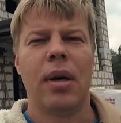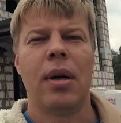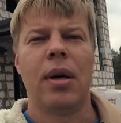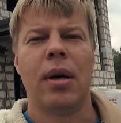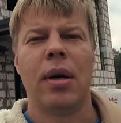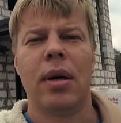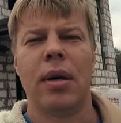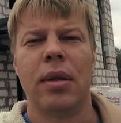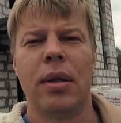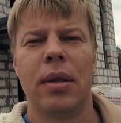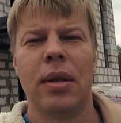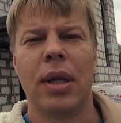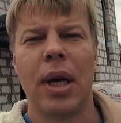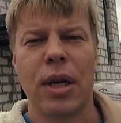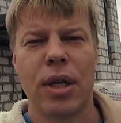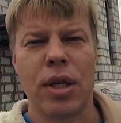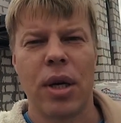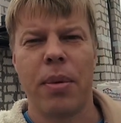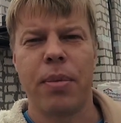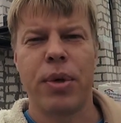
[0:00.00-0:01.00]
э,
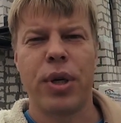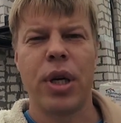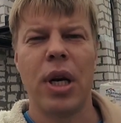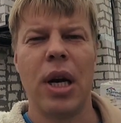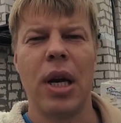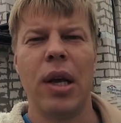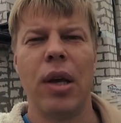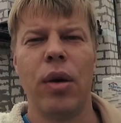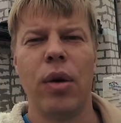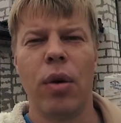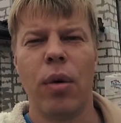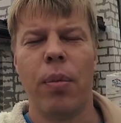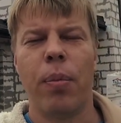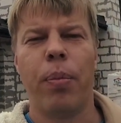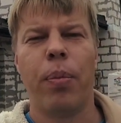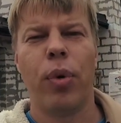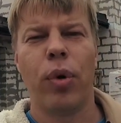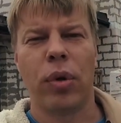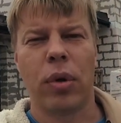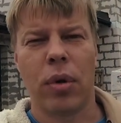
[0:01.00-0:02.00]
также обшили ее
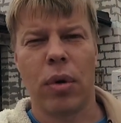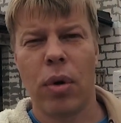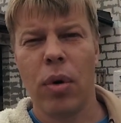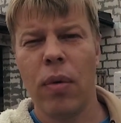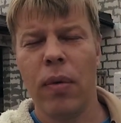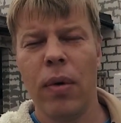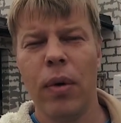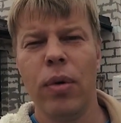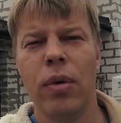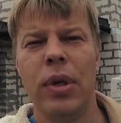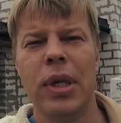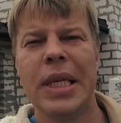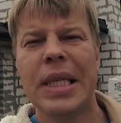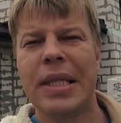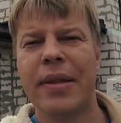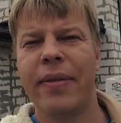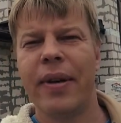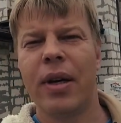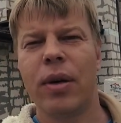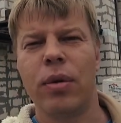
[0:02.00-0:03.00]
под кровлю и
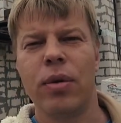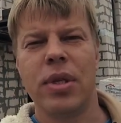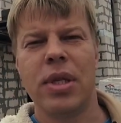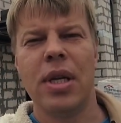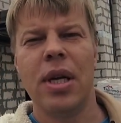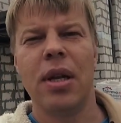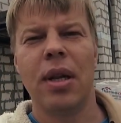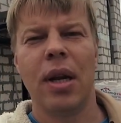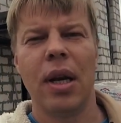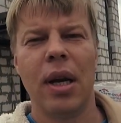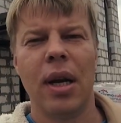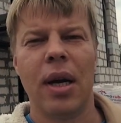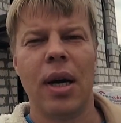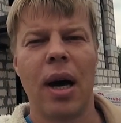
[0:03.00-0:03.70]
сверху сделали